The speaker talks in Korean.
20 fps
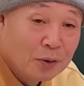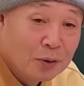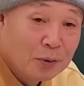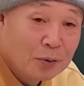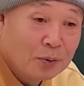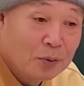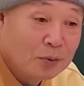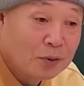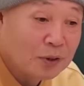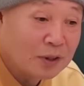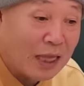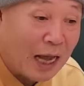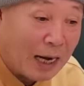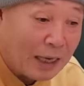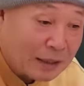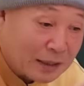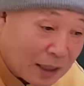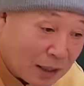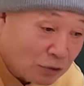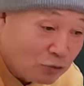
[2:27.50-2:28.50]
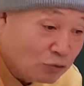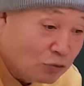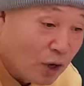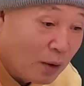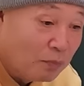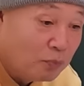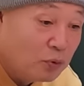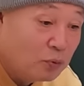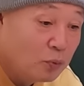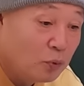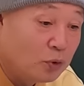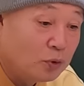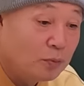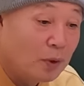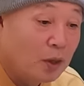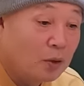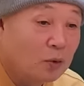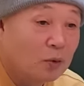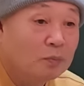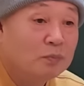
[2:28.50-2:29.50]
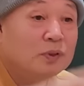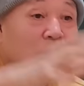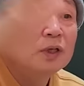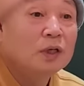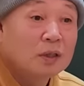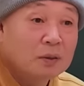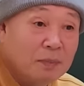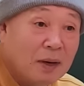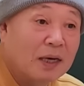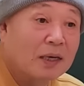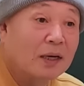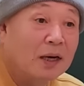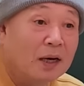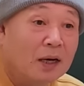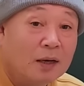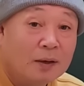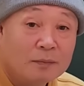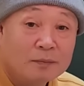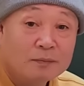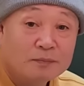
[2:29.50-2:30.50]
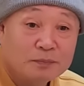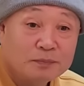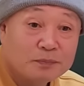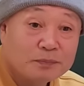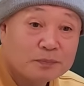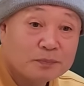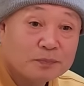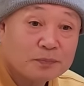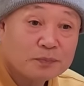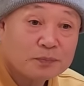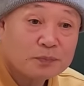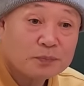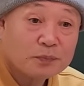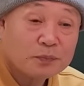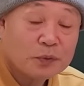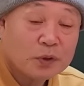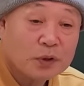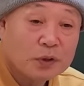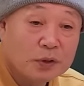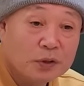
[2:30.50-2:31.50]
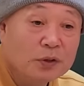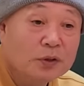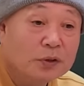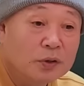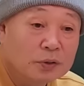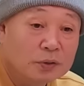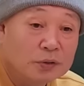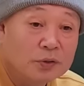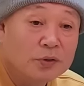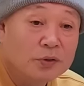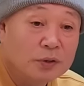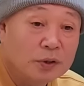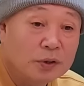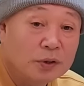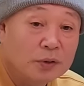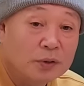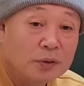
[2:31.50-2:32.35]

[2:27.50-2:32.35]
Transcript: 그리고 이제 당장 눈앞을 보지 말고 미래를 봐라. 이런 것들이